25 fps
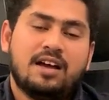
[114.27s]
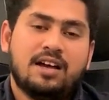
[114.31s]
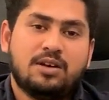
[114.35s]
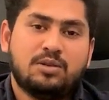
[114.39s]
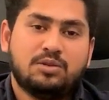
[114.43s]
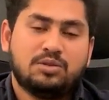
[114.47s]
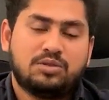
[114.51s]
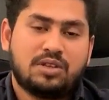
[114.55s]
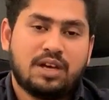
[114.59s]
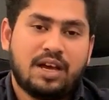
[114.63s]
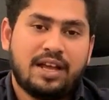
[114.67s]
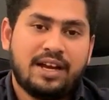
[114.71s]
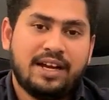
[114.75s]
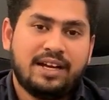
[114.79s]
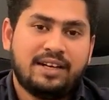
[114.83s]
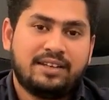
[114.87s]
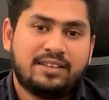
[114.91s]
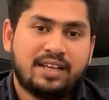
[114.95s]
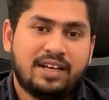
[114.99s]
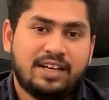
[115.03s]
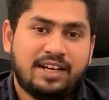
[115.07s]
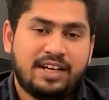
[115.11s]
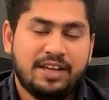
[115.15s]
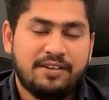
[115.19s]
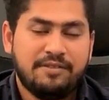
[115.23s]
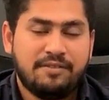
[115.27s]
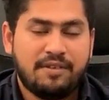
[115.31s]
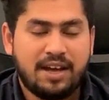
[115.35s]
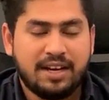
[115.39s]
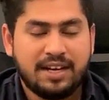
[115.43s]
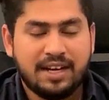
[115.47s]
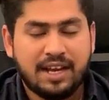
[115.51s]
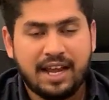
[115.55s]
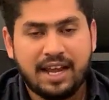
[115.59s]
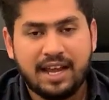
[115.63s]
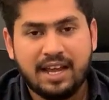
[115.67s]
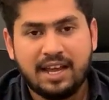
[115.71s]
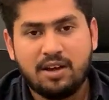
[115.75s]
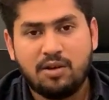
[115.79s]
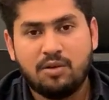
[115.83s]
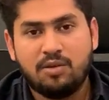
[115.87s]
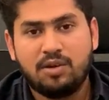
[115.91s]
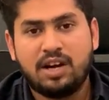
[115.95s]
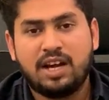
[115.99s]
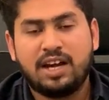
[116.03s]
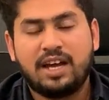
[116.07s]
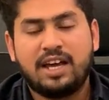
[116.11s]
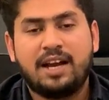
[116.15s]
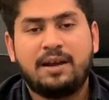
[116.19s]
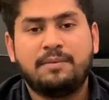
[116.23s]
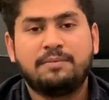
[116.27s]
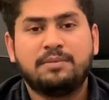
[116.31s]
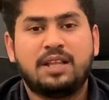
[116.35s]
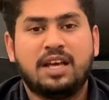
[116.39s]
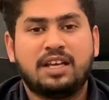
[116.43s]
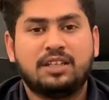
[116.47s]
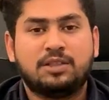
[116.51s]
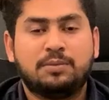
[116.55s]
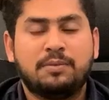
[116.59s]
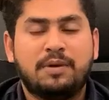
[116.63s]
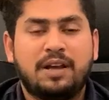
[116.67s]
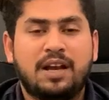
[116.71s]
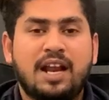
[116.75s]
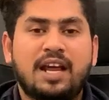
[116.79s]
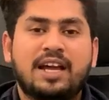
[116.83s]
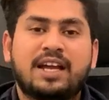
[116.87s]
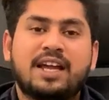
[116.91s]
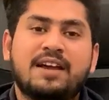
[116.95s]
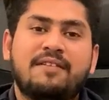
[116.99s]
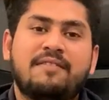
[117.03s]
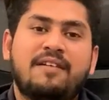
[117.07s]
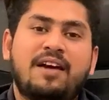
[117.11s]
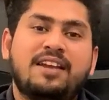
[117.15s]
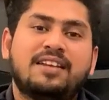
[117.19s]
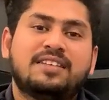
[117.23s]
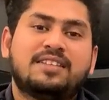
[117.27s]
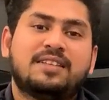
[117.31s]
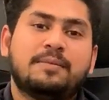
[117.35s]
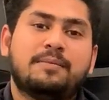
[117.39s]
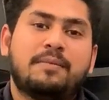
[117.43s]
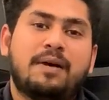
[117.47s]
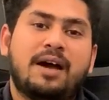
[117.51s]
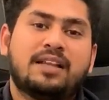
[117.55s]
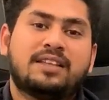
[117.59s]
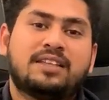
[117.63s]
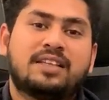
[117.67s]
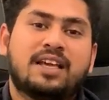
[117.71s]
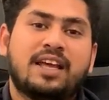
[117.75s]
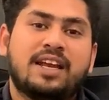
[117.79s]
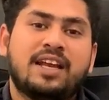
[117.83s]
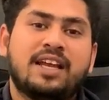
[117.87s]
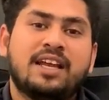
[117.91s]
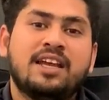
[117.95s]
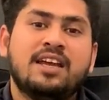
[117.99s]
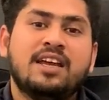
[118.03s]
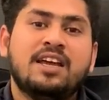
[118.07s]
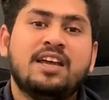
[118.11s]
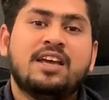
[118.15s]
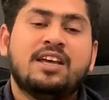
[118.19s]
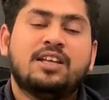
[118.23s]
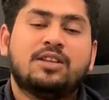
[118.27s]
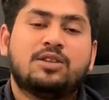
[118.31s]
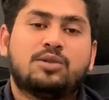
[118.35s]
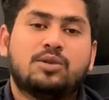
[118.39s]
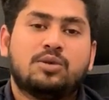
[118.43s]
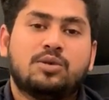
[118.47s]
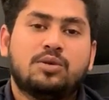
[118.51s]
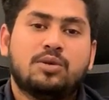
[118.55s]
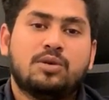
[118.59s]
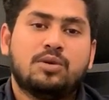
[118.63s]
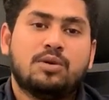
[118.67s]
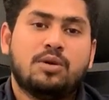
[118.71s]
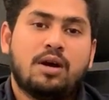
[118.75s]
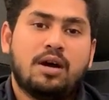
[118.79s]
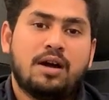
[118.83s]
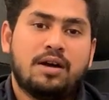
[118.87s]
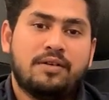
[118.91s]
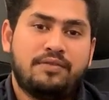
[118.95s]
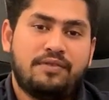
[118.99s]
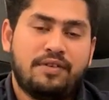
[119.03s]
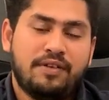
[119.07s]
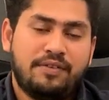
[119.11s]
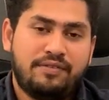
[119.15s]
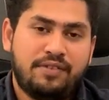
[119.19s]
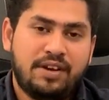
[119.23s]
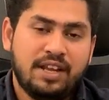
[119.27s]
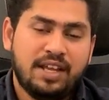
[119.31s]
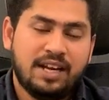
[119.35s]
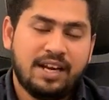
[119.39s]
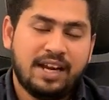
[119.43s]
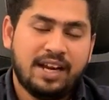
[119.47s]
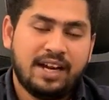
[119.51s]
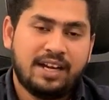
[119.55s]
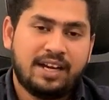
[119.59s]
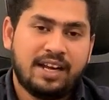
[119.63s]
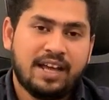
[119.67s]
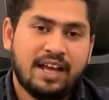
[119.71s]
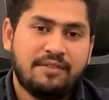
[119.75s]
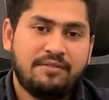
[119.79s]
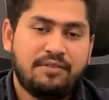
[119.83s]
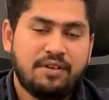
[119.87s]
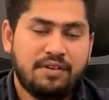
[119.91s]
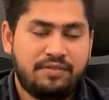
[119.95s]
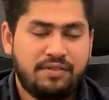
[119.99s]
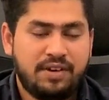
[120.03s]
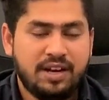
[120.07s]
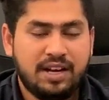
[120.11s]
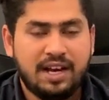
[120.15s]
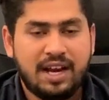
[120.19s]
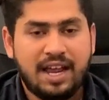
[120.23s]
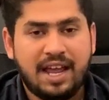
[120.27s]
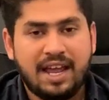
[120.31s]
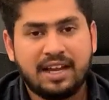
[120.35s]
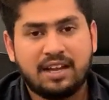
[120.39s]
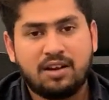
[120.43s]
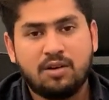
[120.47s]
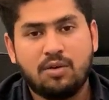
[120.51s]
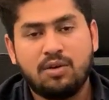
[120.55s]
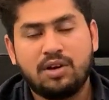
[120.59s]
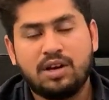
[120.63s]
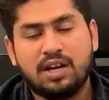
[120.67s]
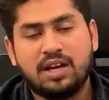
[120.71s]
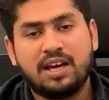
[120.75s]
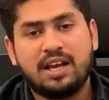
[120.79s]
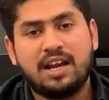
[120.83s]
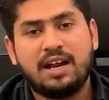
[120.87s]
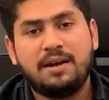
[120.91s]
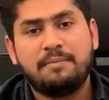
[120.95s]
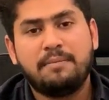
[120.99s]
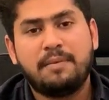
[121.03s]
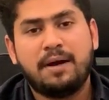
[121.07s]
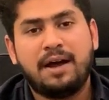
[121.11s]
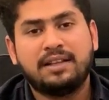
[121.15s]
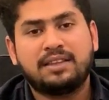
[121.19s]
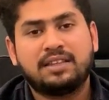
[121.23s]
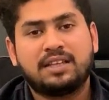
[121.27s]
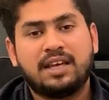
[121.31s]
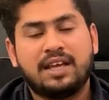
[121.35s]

उसका रेट थर्टी वन है और अगर हम दस मरला के हवाले से बात करें तो फिफ्टी रेट है फिफ्टी लाख और अगर हम बात